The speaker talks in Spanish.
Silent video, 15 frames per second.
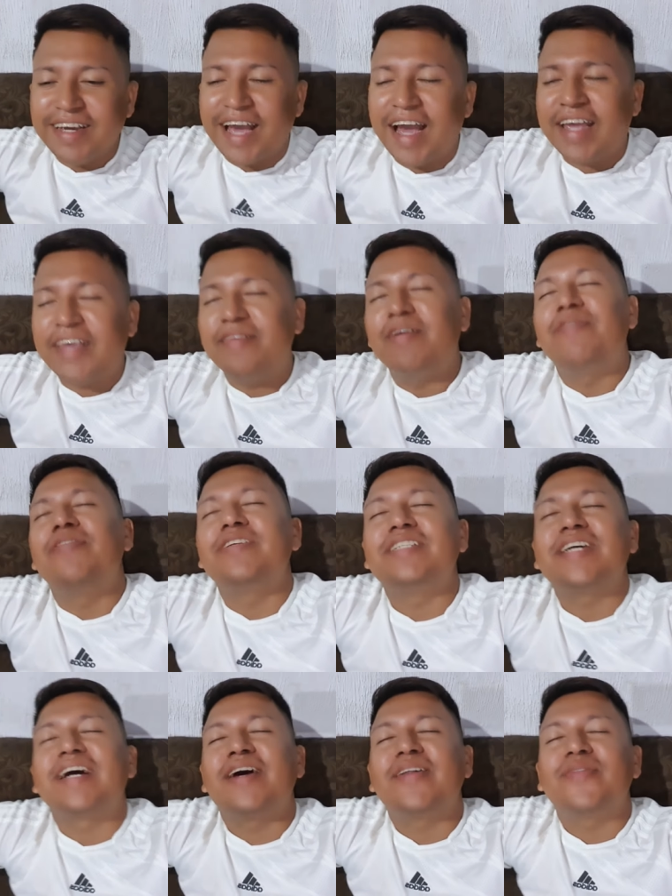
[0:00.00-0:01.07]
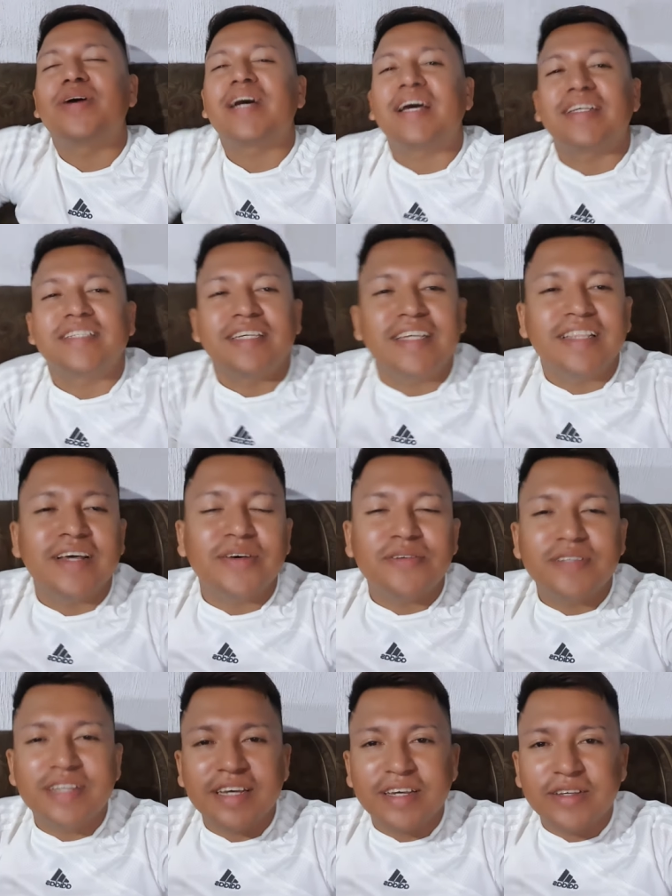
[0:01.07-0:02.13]
Aquí vamos llegando a casita,
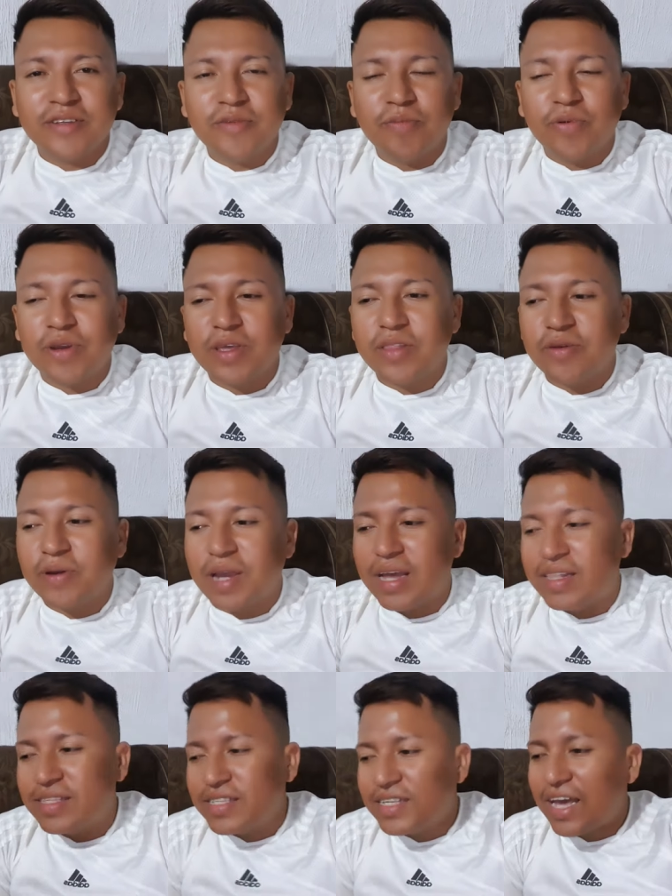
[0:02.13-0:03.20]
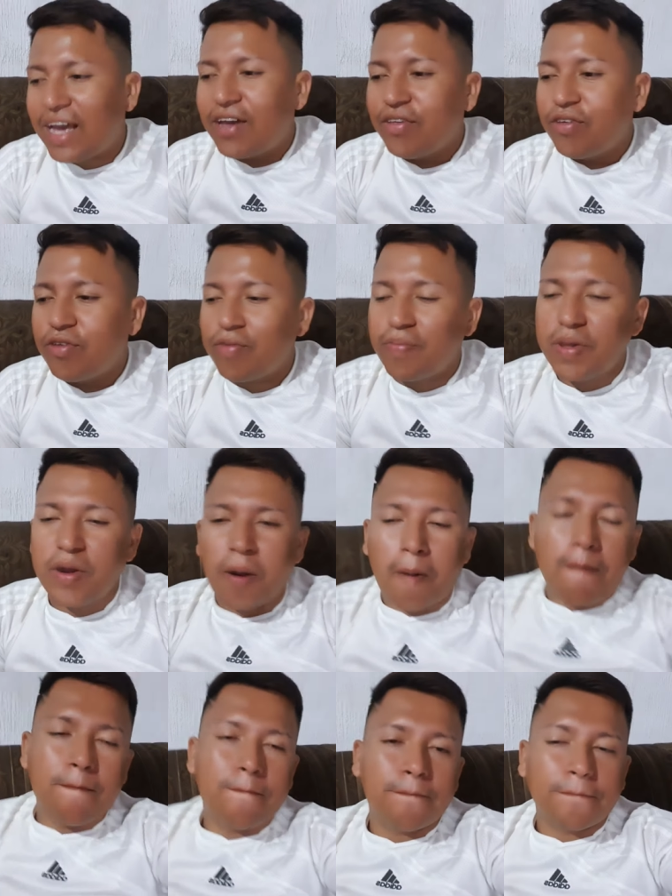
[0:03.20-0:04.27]
ustedes un poquito cansados, pero
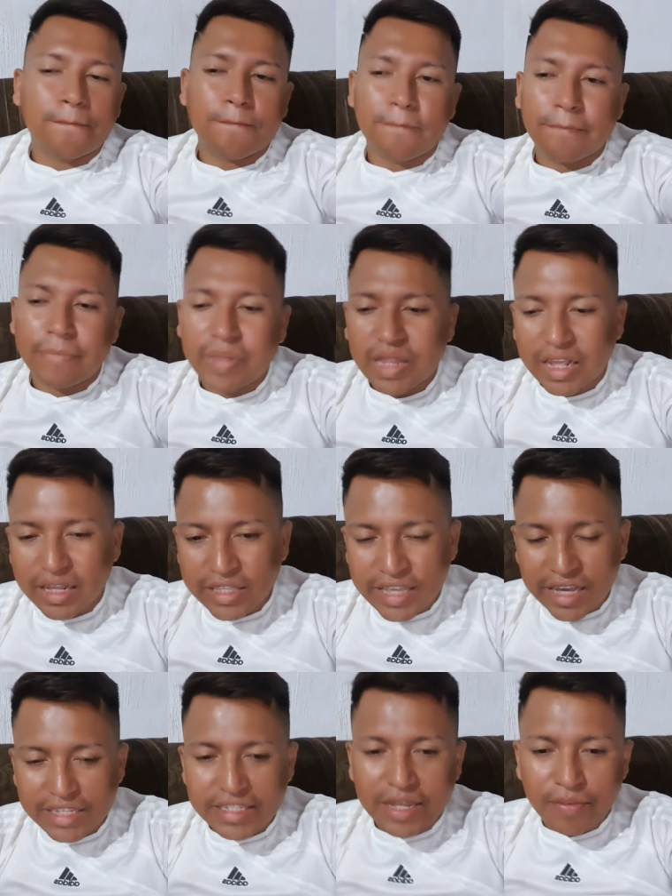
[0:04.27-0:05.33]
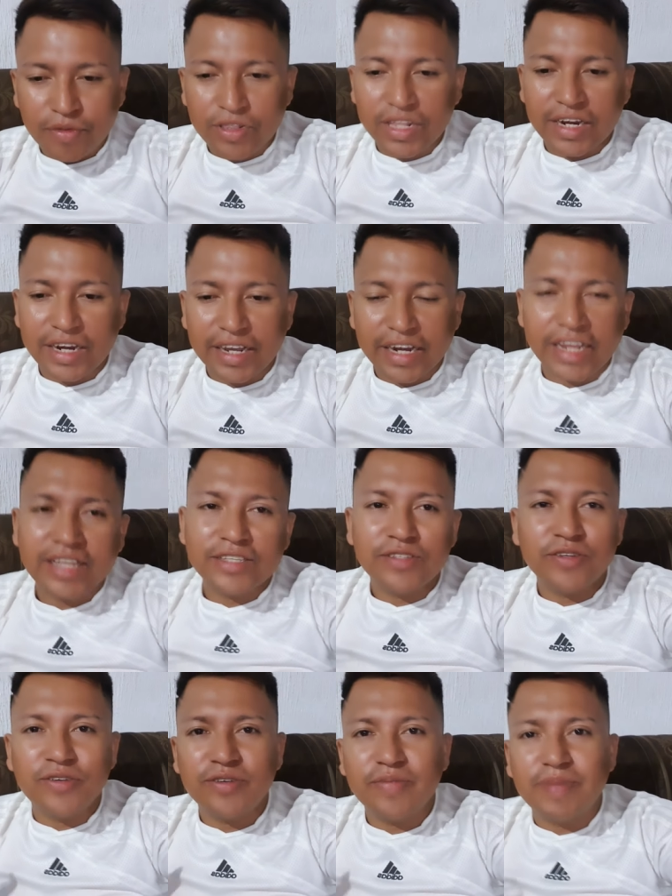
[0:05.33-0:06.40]
ya estamos de
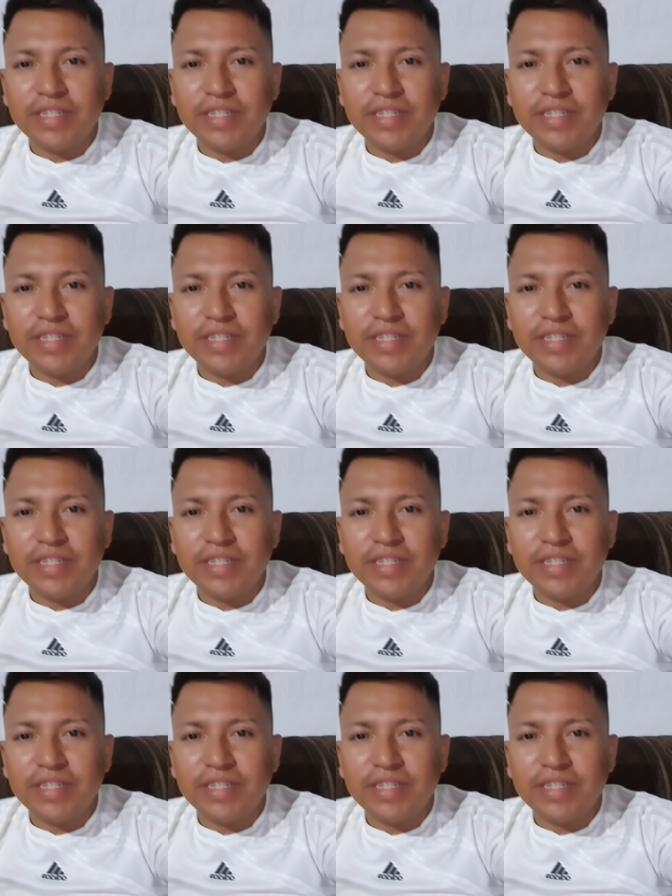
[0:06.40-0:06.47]
regreso.